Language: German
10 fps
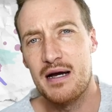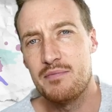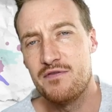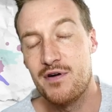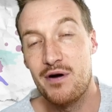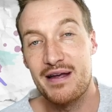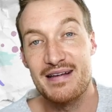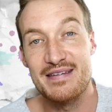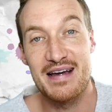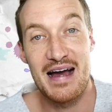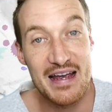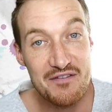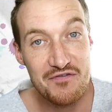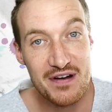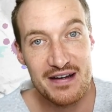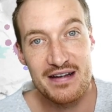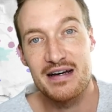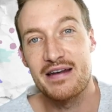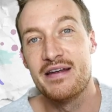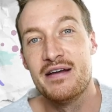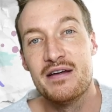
HPV eigentlich einfangen kann.